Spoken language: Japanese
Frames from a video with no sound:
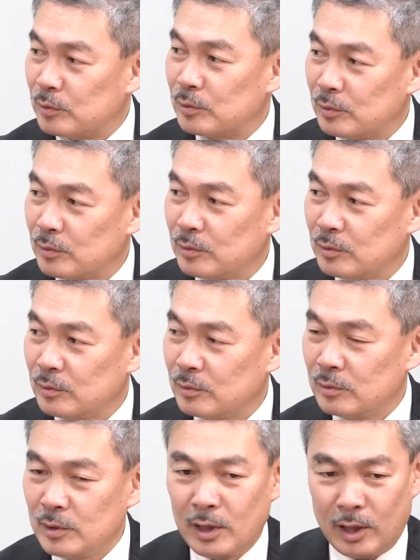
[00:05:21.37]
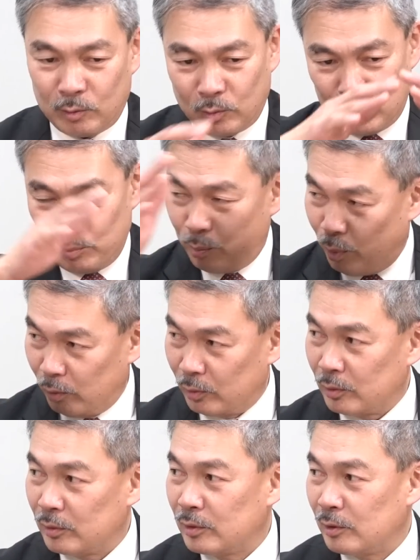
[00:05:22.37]
うんあと日
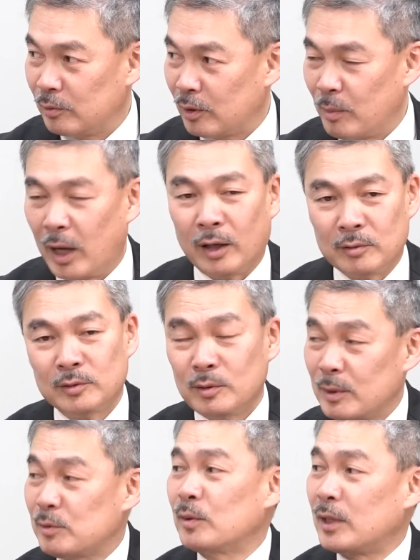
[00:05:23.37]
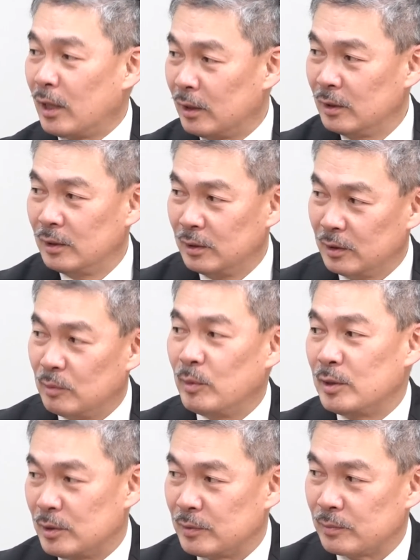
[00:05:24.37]
本っていうのがまああるって、はい、まあそんな
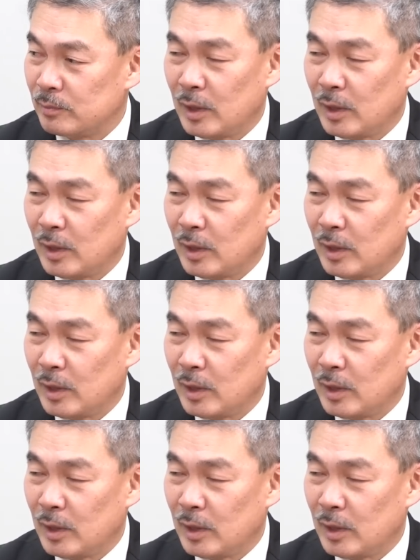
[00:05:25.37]
イメージ。